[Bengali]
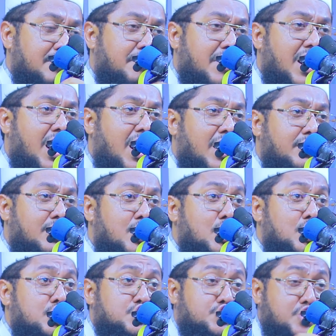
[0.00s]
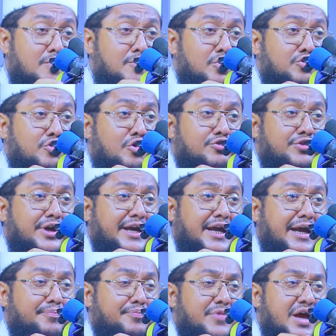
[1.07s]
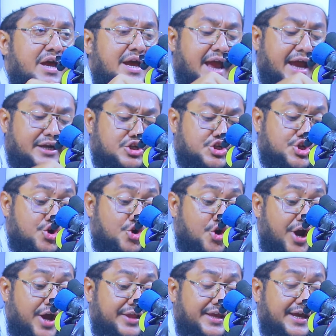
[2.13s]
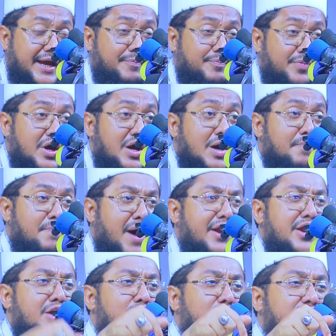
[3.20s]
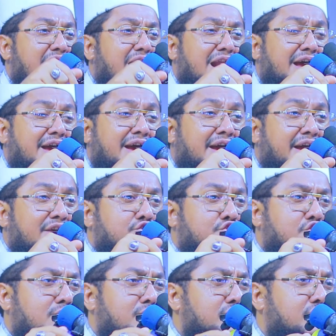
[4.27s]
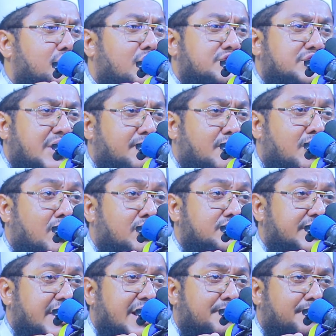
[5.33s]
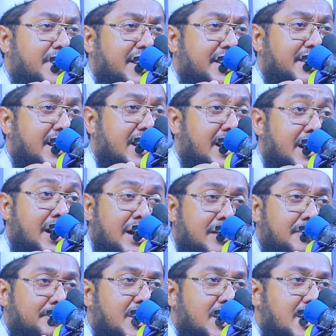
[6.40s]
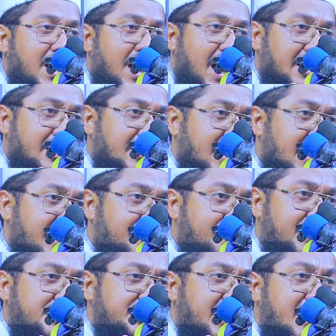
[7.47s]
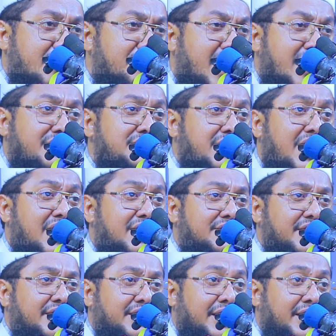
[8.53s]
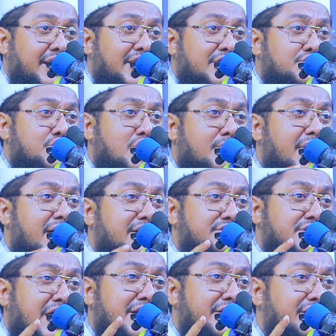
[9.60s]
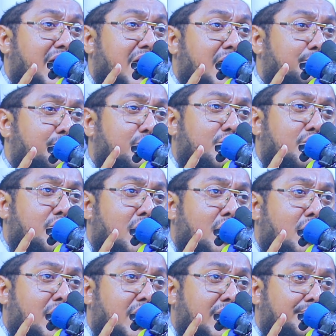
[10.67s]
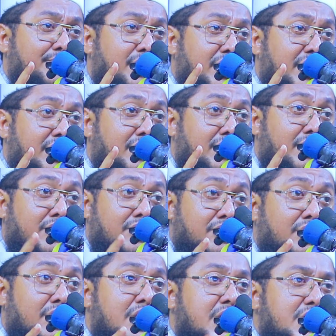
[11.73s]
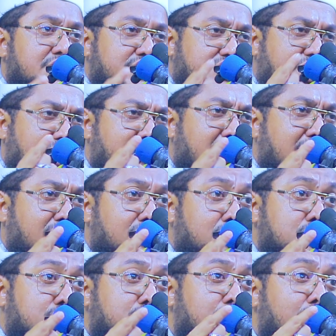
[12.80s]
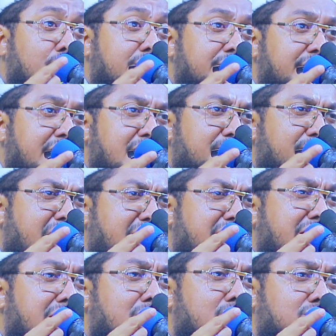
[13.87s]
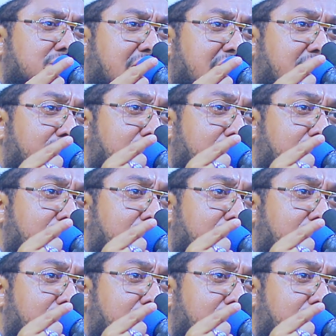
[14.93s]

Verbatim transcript: বাহার সমুদ্র থেকে একটা সুই দিয়ে পানি উঠালে সমুদ্র যেমন টের পায় না আল্লাহর বিশাল ভান্ডার থেকে সবার চাহিদা পূরণ হওয়ার পরেও সামান্য সুই দিয়ে পানি উঠালে